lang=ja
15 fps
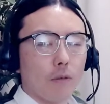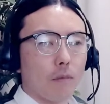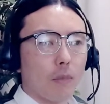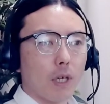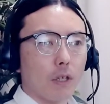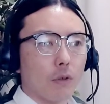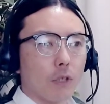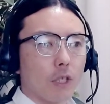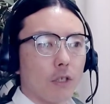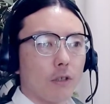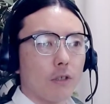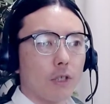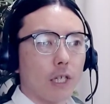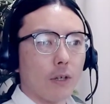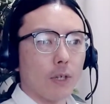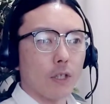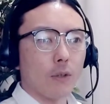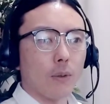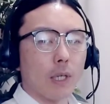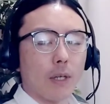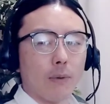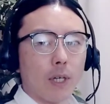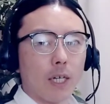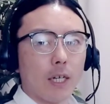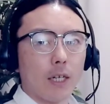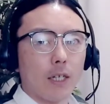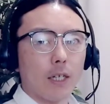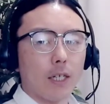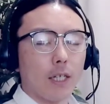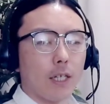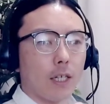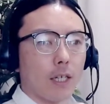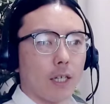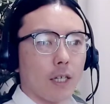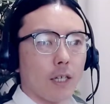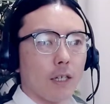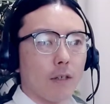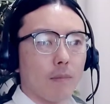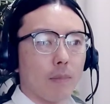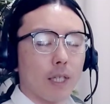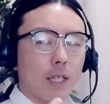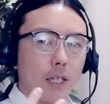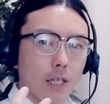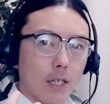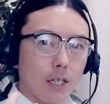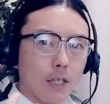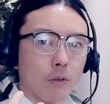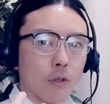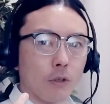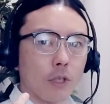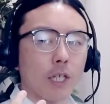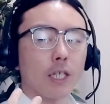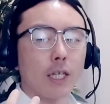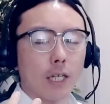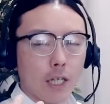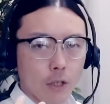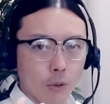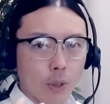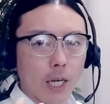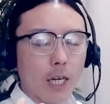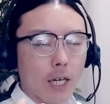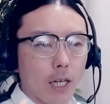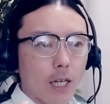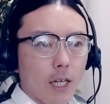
まあ、あの聞く側とかは、えー、また何かこう言ってきたなとか、